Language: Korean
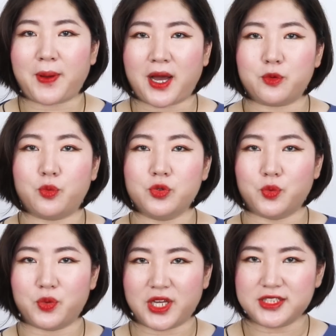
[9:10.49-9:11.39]
바로 이
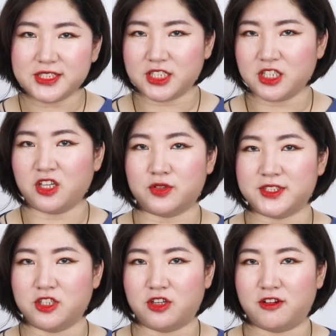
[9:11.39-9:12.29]

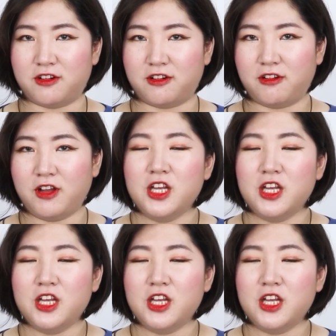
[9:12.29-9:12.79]
레드싱이거든요.